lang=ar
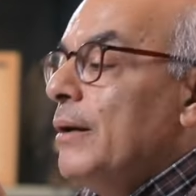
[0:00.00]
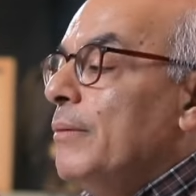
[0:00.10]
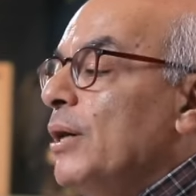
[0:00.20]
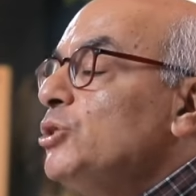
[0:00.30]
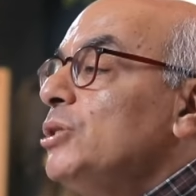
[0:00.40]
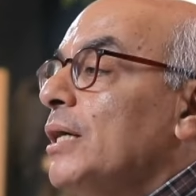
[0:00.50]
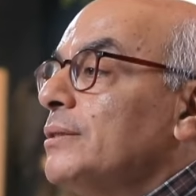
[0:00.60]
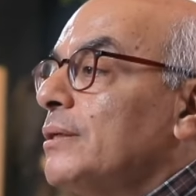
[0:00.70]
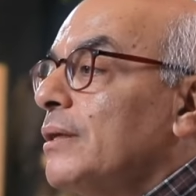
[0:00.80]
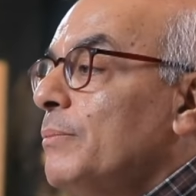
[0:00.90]

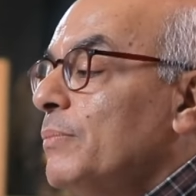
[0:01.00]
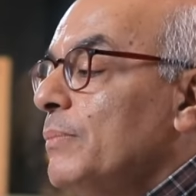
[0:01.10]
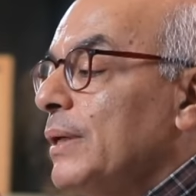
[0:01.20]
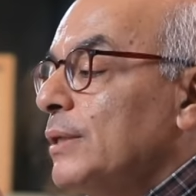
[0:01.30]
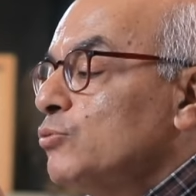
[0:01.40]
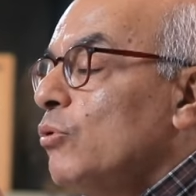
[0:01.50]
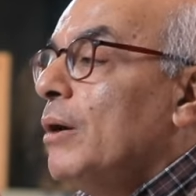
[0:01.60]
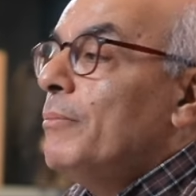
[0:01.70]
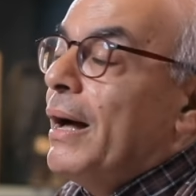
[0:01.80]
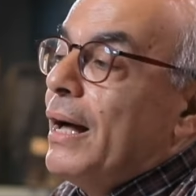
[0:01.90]
مشهد الرب
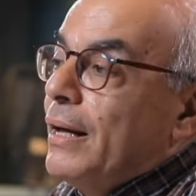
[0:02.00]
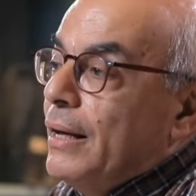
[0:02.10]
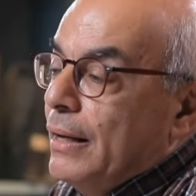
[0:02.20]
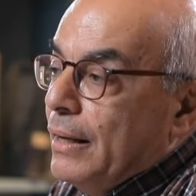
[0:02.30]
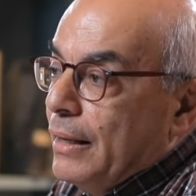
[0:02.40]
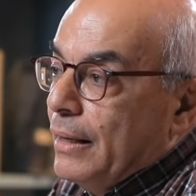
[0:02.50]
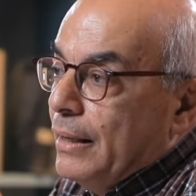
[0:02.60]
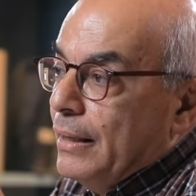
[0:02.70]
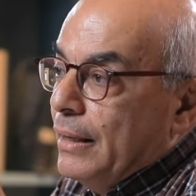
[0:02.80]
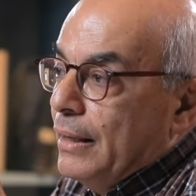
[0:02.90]
يسوع مع
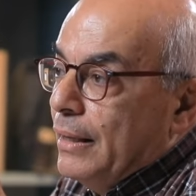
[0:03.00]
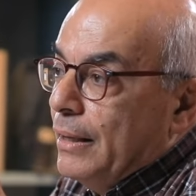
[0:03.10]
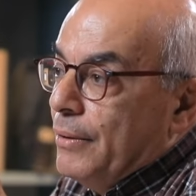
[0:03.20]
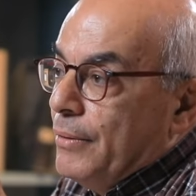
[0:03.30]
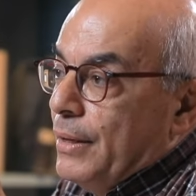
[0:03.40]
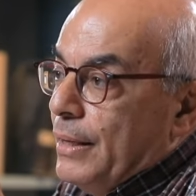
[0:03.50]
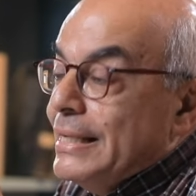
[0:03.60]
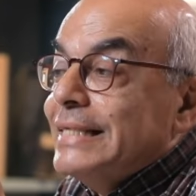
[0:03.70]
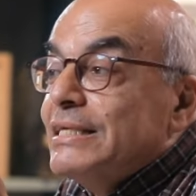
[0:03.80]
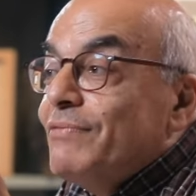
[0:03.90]
آه،
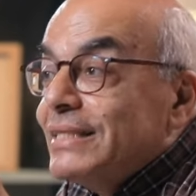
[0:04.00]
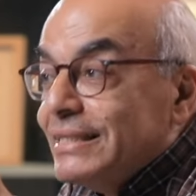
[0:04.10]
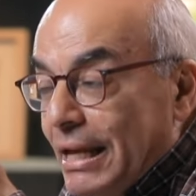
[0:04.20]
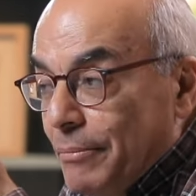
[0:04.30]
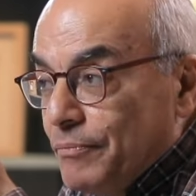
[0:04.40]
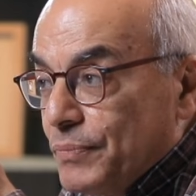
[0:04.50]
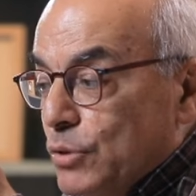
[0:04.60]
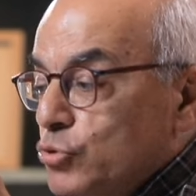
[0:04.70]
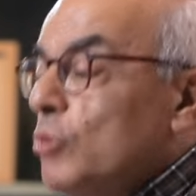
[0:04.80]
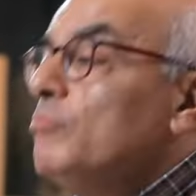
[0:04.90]
نزيفة الدم
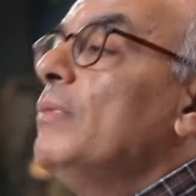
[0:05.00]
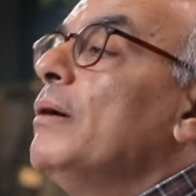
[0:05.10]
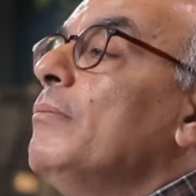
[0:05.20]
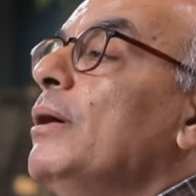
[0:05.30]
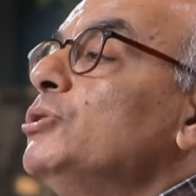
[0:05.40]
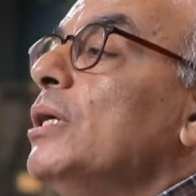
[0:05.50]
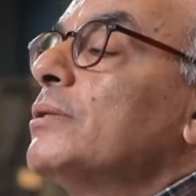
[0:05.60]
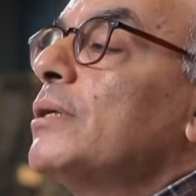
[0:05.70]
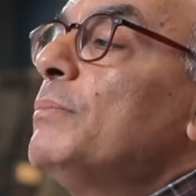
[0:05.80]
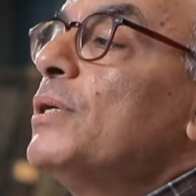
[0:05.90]
ثم مشهد
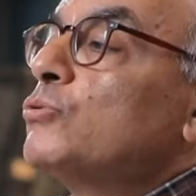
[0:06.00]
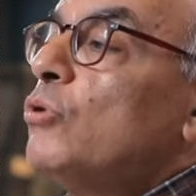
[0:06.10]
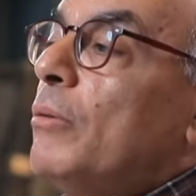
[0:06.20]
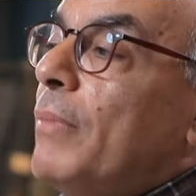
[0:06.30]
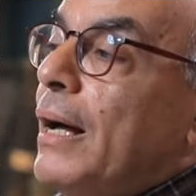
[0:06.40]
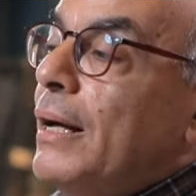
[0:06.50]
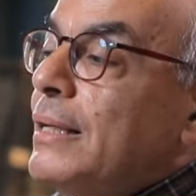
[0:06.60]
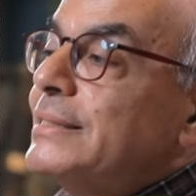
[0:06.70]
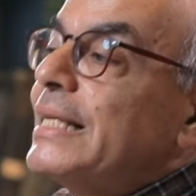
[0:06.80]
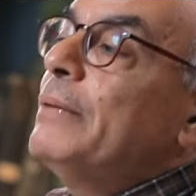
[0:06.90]
الرب يسوع مع
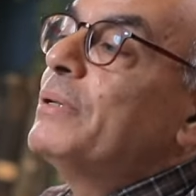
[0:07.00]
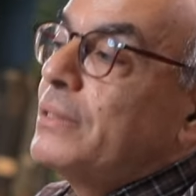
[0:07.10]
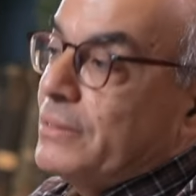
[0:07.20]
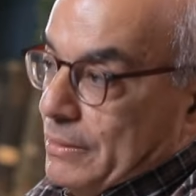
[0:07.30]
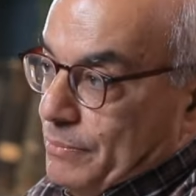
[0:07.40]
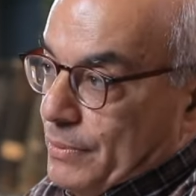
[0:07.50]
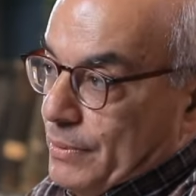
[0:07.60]
سكبة الطيب